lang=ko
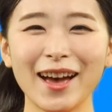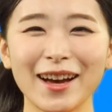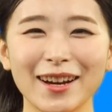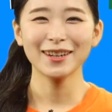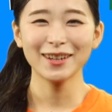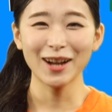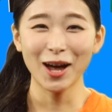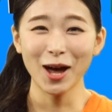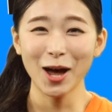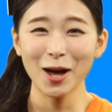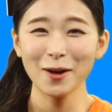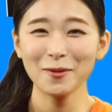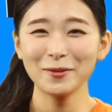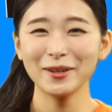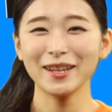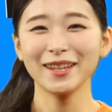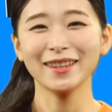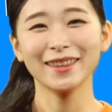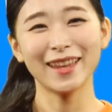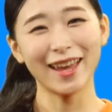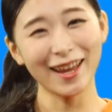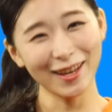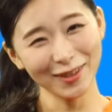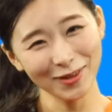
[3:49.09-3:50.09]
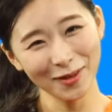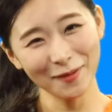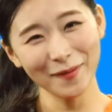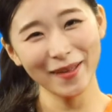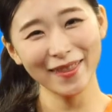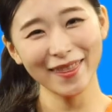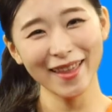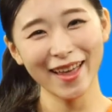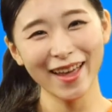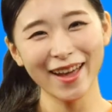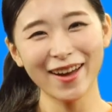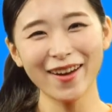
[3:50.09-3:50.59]
그럼 우린 내일 또
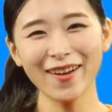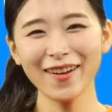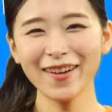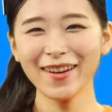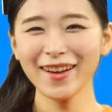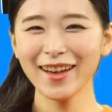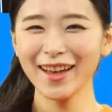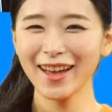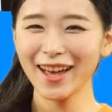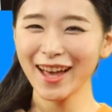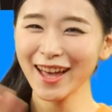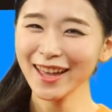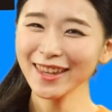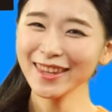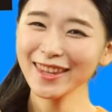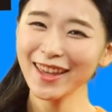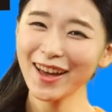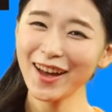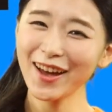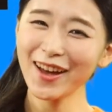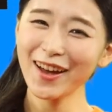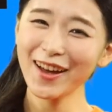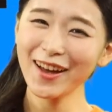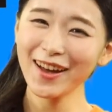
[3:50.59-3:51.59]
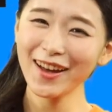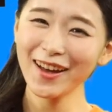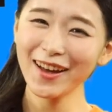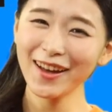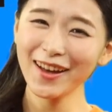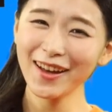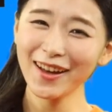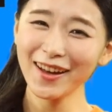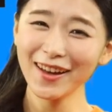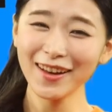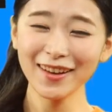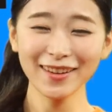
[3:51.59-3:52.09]
만나요.
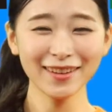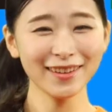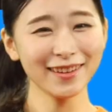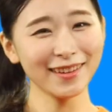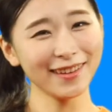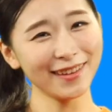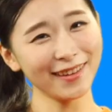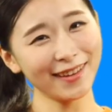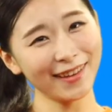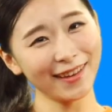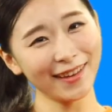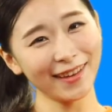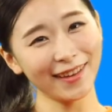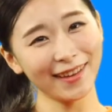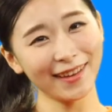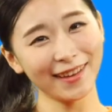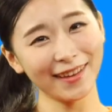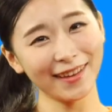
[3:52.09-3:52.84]
안녕!